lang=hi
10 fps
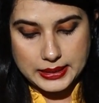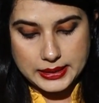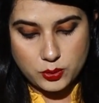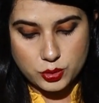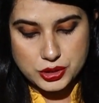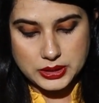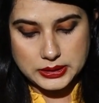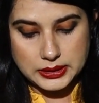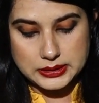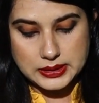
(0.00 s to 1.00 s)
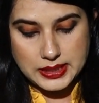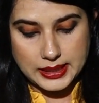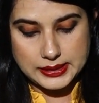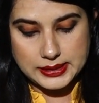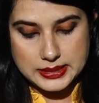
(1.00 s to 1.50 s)
अगली घोषणा तक
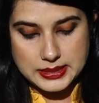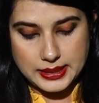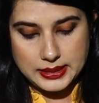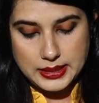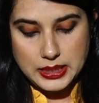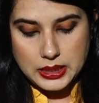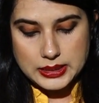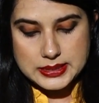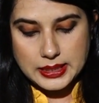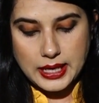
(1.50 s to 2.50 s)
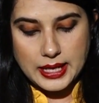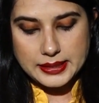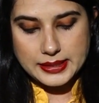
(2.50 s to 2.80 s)
इंतजार किया जाए इसका कारण